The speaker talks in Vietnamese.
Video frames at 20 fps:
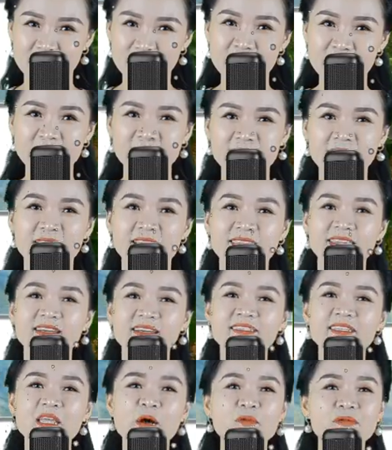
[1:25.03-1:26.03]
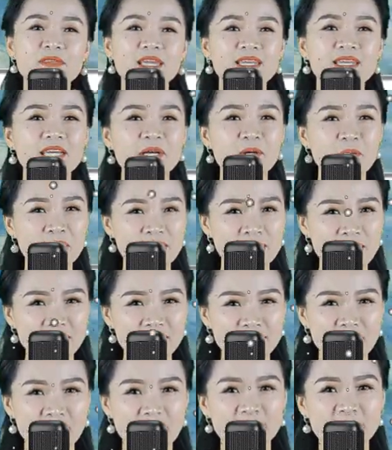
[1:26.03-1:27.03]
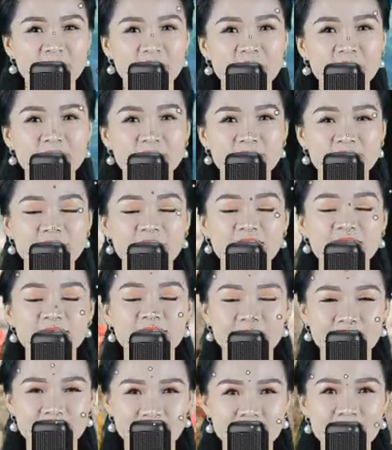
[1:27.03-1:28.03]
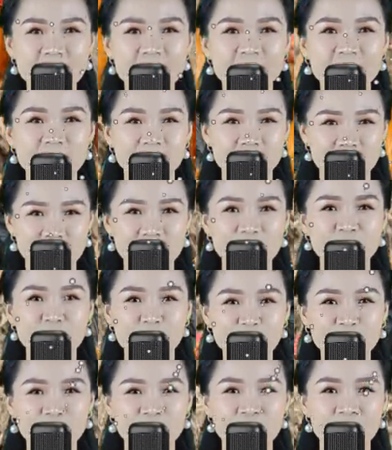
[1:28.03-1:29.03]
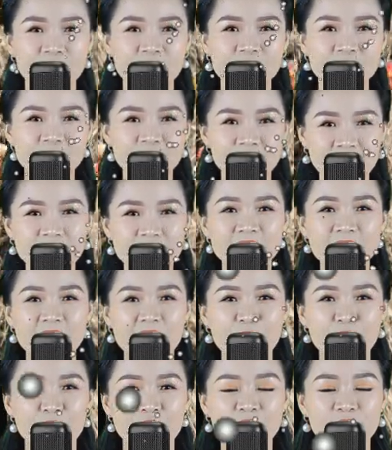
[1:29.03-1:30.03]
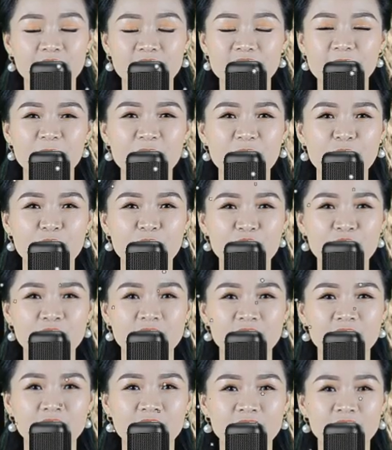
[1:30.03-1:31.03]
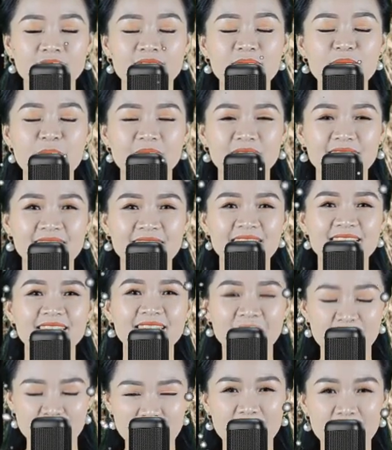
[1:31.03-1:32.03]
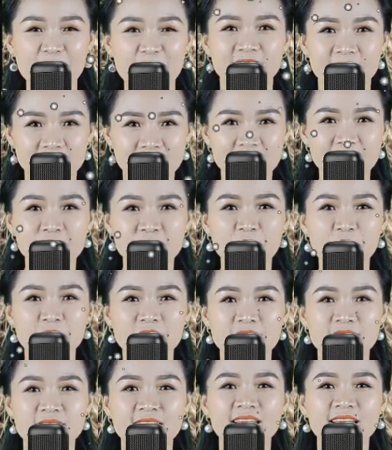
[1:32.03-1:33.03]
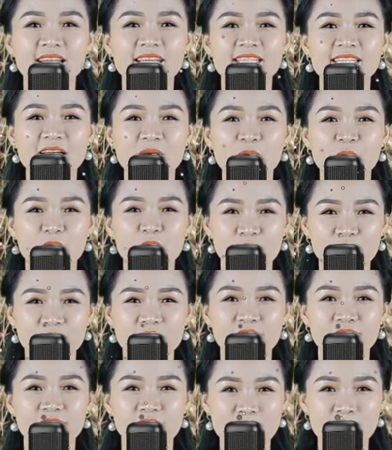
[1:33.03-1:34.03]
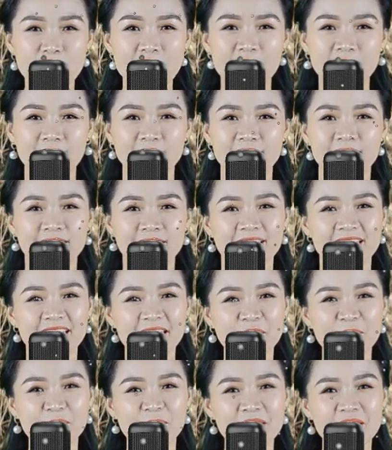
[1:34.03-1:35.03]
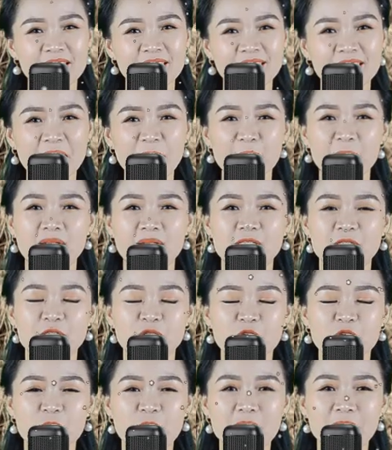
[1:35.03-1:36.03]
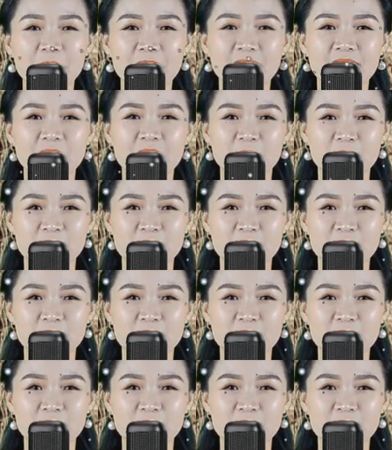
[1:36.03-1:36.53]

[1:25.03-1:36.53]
Những người sinh ra trong khoảng thời gian từ mùng 5 tháng 2 năm 1981 đến 24 tháng 1 năm 1982 dương lịch thuộc tuổi Tân Dậu, cầm tinh con gà.